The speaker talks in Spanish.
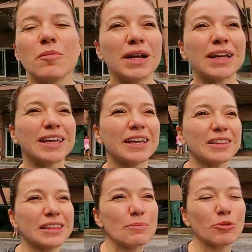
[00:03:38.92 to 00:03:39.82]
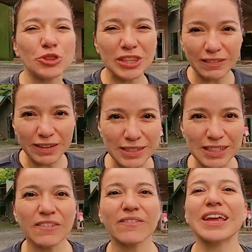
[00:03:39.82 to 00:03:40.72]
para que te motives
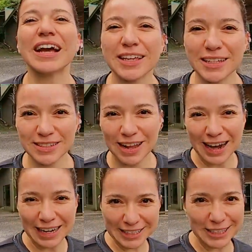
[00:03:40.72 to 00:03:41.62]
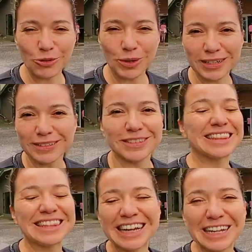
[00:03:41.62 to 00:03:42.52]
y viajes a este lugar
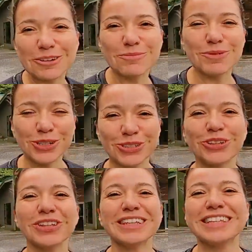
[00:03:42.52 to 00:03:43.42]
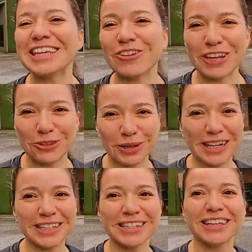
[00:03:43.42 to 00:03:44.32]
tan hermoso y lleno de
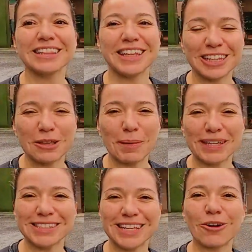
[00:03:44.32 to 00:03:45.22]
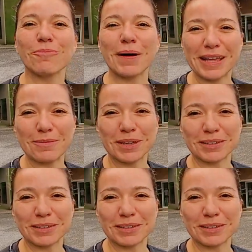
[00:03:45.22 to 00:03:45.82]
naturaleza de este país. Acompáñame.